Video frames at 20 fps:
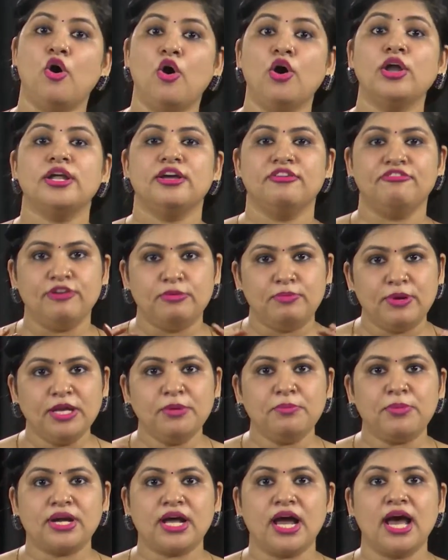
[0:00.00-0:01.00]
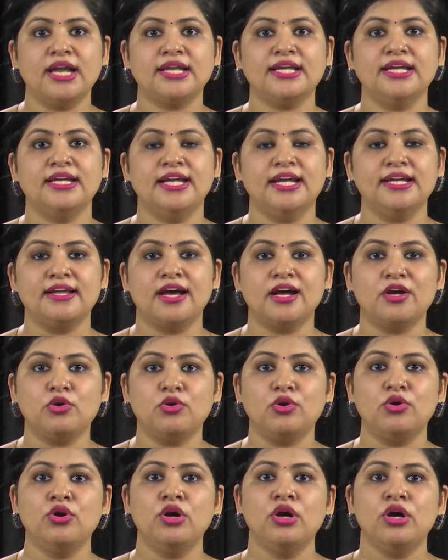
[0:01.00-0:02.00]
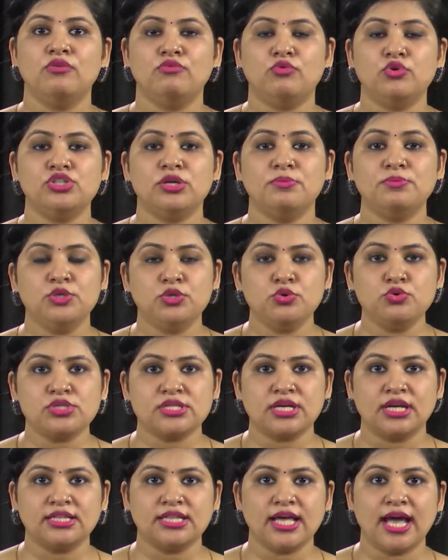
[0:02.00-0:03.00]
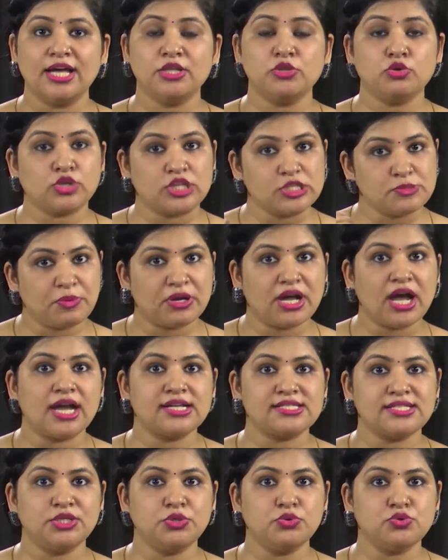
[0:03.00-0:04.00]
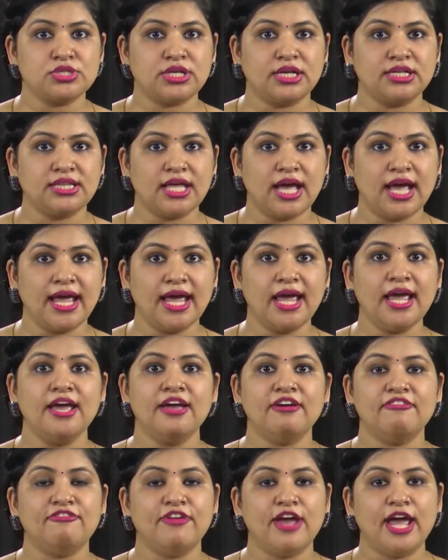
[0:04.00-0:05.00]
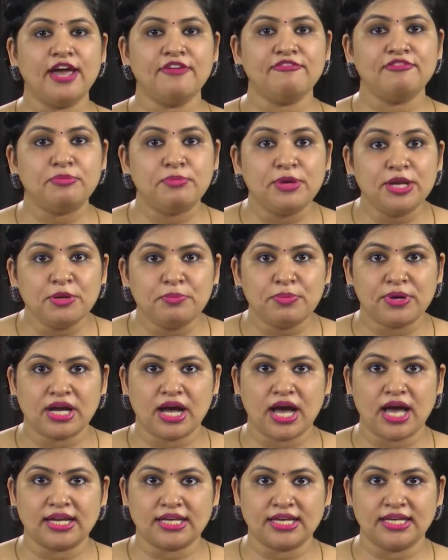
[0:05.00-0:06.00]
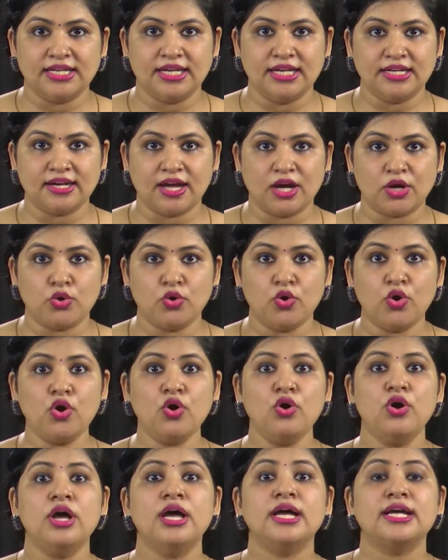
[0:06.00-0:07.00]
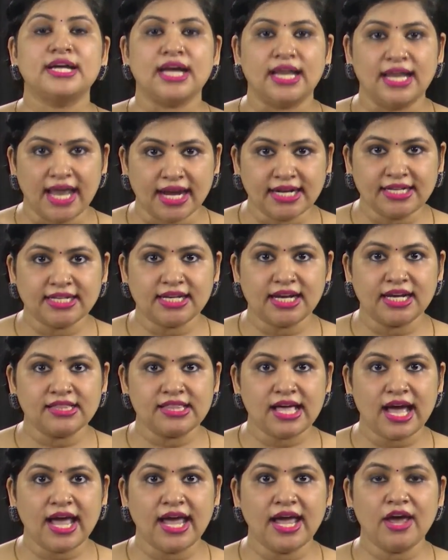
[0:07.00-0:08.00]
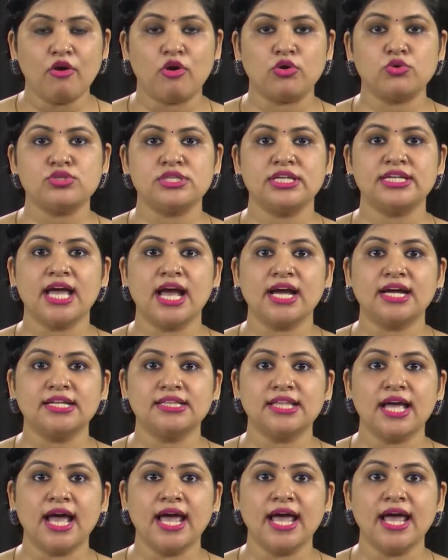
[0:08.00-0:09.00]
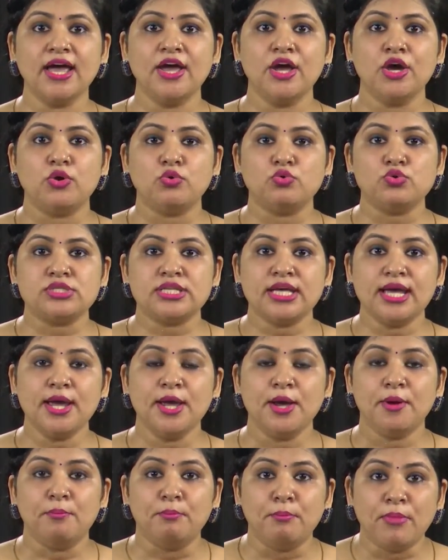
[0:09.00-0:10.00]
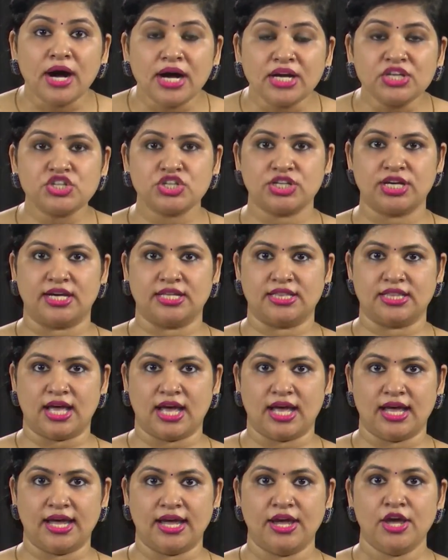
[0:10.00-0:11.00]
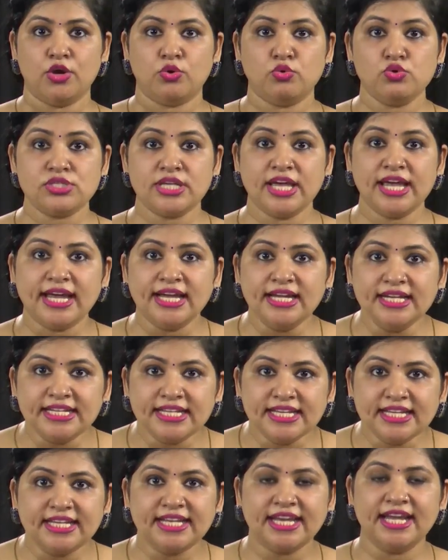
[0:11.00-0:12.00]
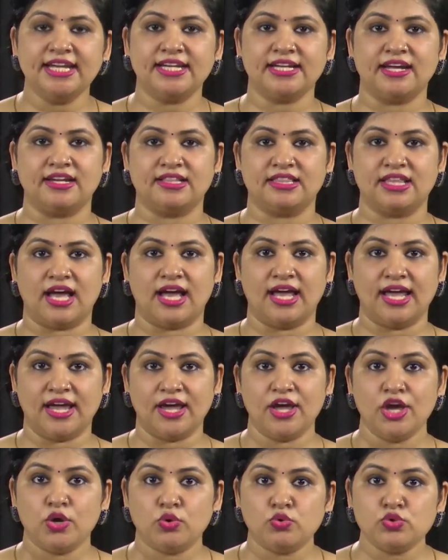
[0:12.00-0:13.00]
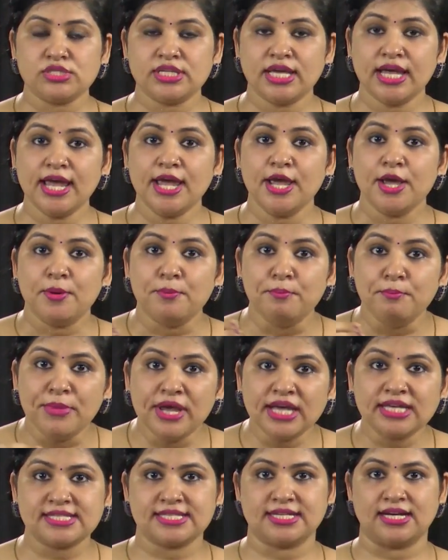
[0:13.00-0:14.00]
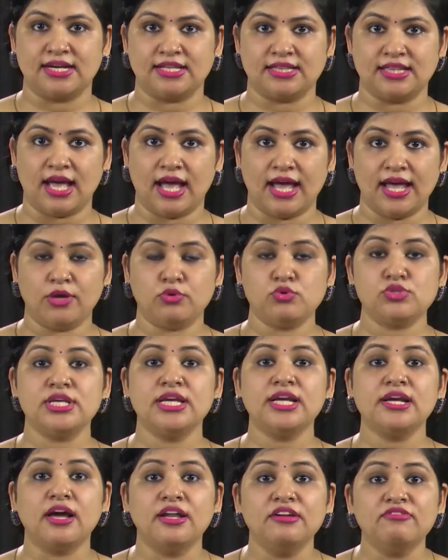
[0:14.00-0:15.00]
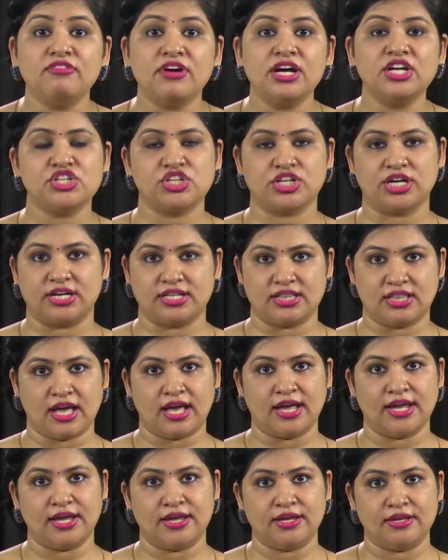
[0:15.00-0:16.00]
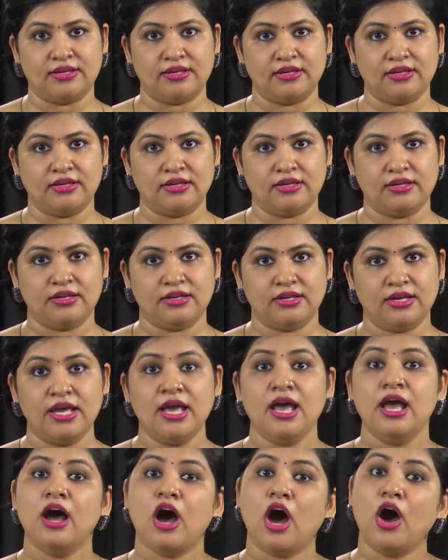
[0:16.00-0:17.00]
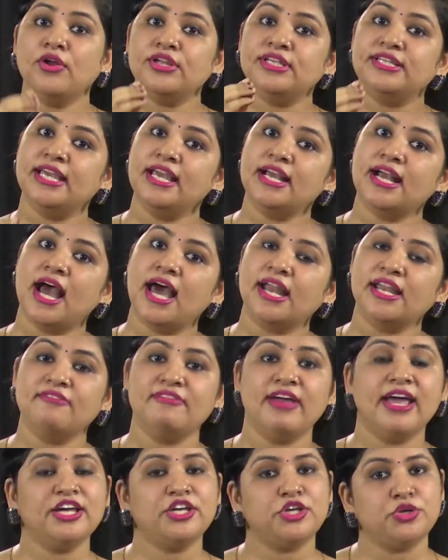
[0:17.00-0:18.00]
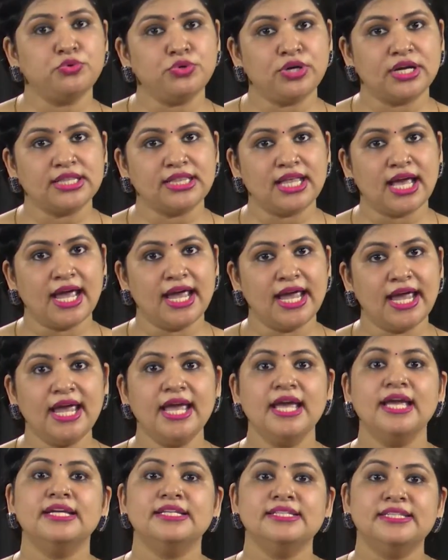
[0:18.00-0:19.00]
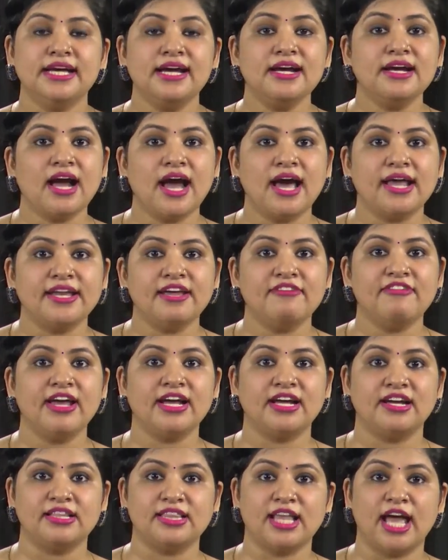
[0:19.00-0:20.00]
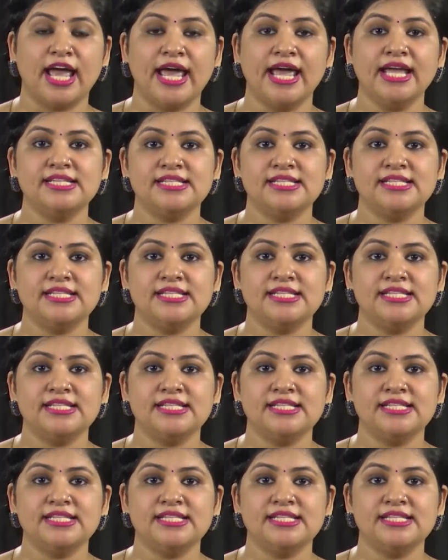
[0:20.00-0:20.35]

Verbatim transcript: और विभिन्न प्रकार के डेटा को वो जब यूज़ करता है तो किस प्रकार से यूज़ करता है वह विभिन्न प्रकार के डेटा को कलेक्ट करता है और उसे क्या करता है उसे मर्ज करता है उसे इंटीग्रेट करता है उसे मिक्स करता है उसे कन्वर्ज करता है और यह कार्य वह क्यों करता है यह कार्य वह करता है